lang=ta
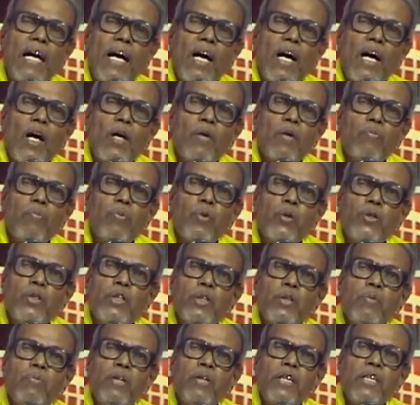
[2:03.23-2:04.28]
அவர்
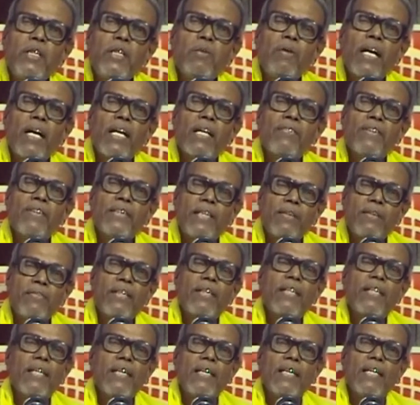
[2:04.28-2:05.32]
பொய்யும் மெய்யுமாக
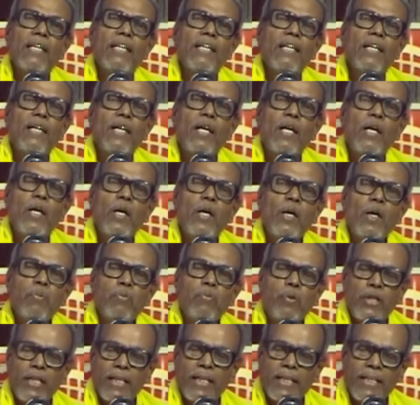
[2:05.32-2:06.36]
வந்தவர்கள்
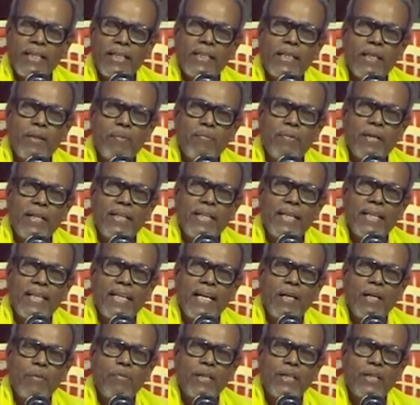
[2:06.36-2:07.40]
பொய்யை நீக்கி மெய்யை
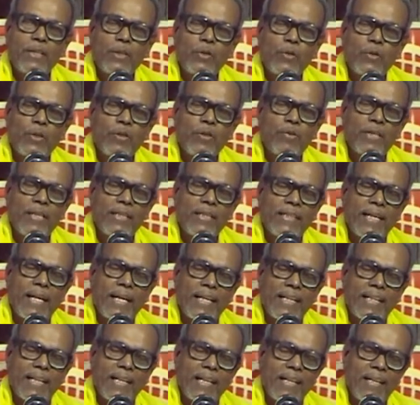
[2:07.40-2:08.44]
நிலைப்படுத்தி கொண்டவர்கள்
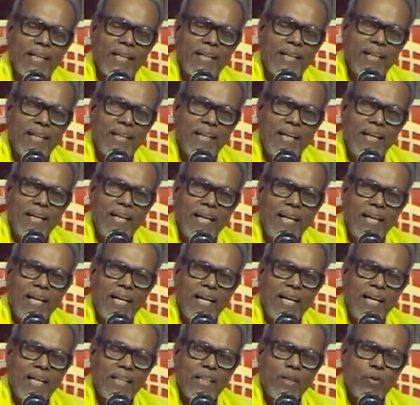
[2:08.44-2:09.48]
ஞானிகள்
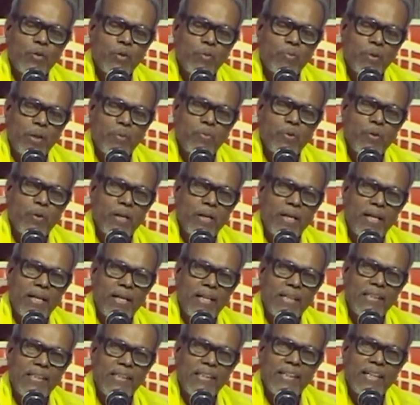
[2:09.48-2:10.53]
அதான் உண்மை பொருள்
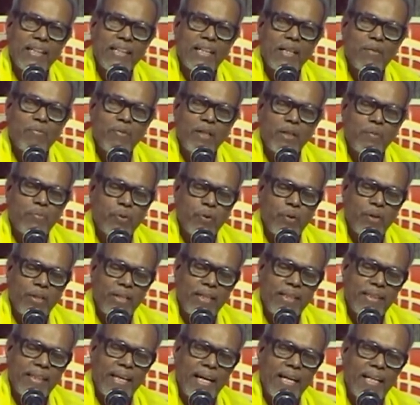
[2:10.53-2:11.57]
அதான் மெய்ப்பொருள்
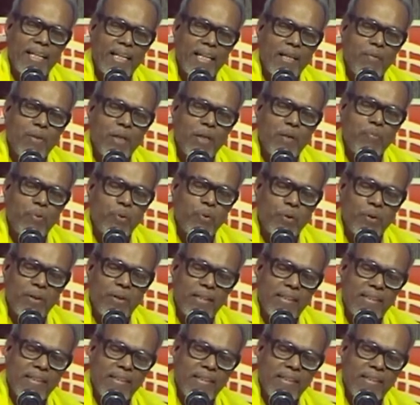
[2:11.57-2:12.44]
ஞானிகள்லாம் மெய்ப்பொருள்